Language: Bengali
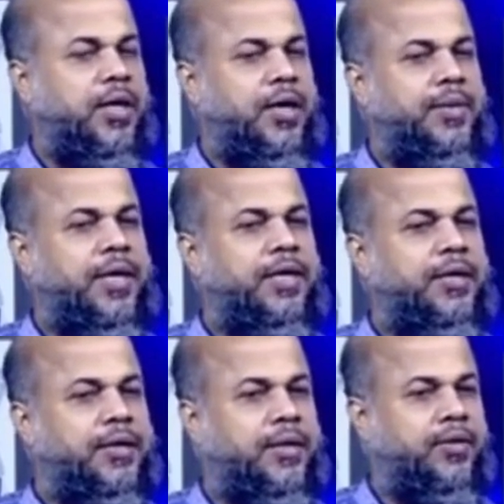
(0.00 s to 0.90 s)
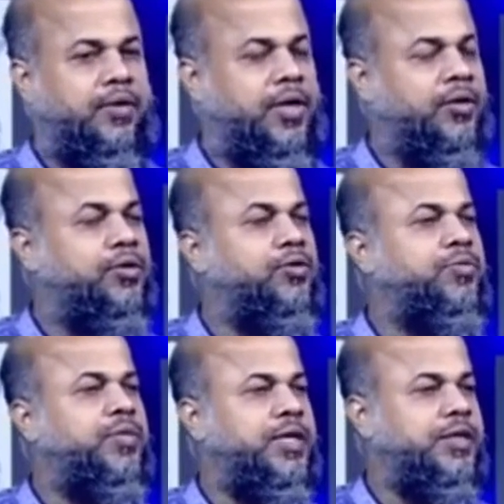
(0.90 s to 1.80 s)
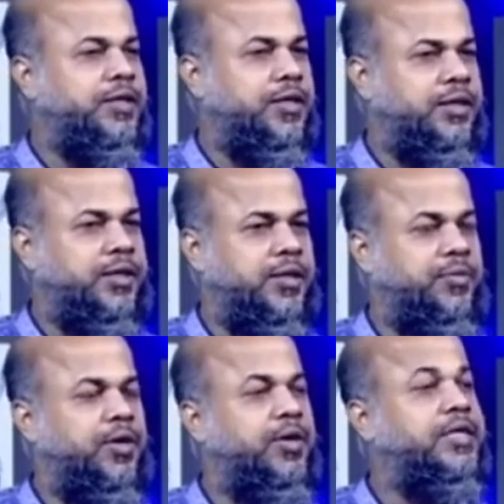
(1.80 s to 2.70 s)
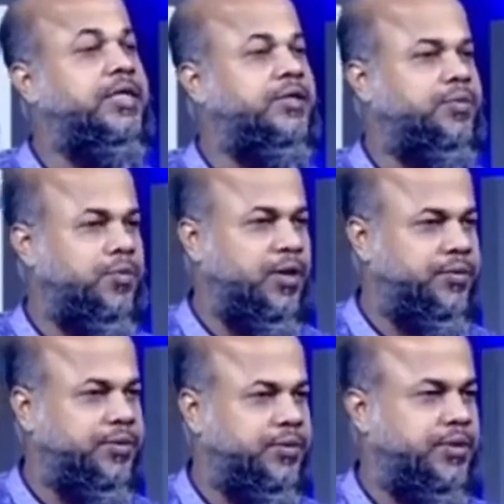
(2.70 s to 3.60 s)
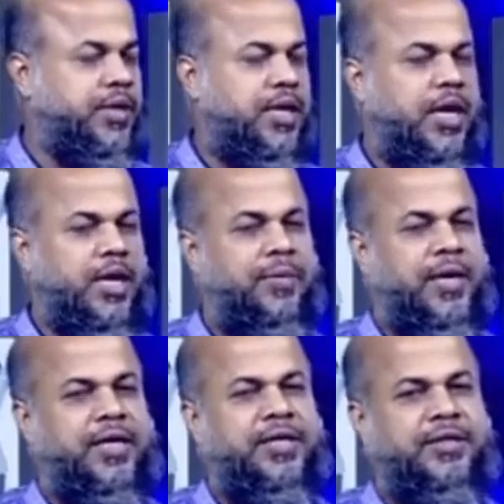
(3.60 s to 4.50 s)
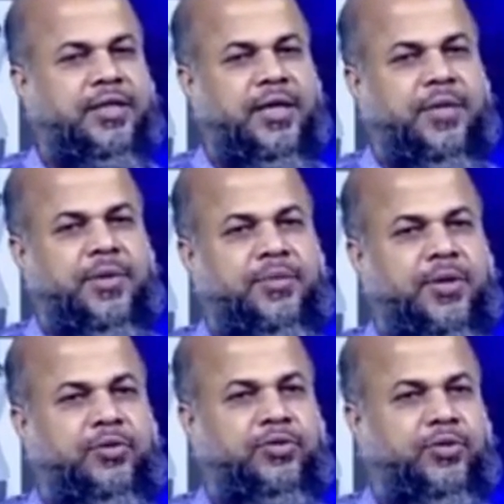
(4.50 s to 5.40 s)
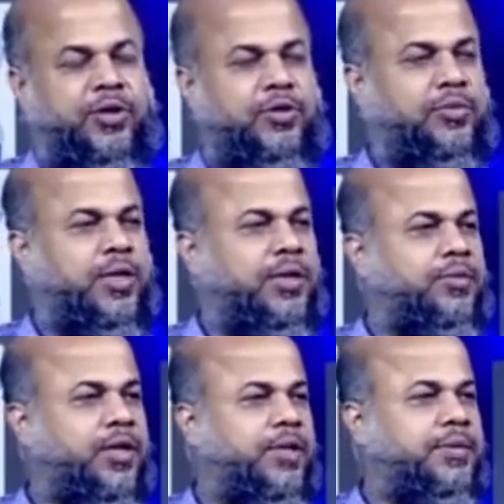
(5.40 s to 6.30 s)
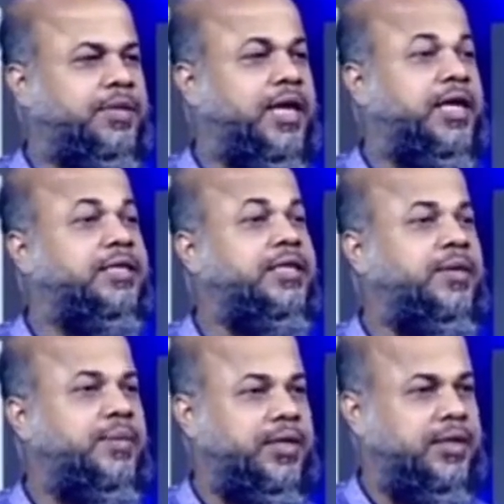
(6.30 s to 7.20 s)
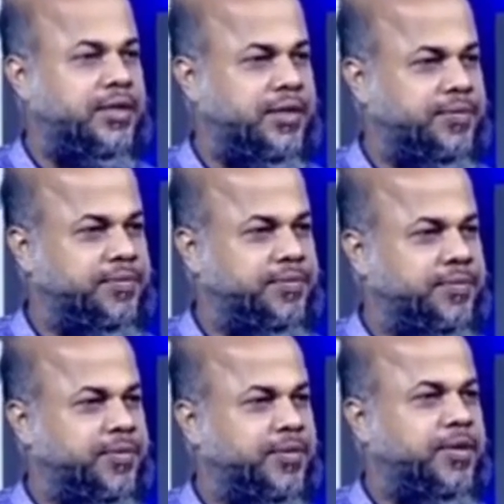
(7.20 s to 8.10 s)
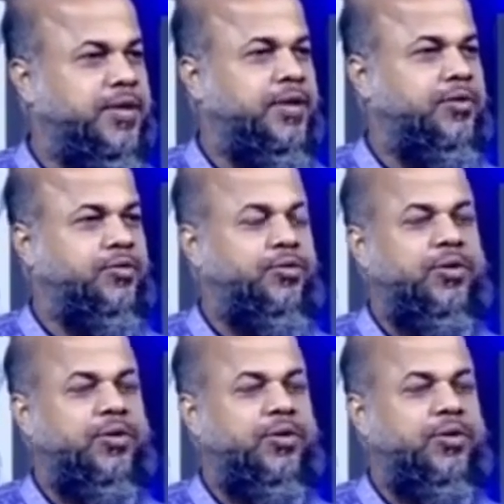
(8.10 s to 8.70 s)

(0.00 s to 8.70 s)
আবার অন্যান্য ইউরোপ কান্ট্রিতে এটাকে বলা হয় ডিক্স প্রোলাপস আর বাংলাদেশে গ্রামের মানুষ অনেক সময় বলে সায়াটিকাবাত আচ্ছা তো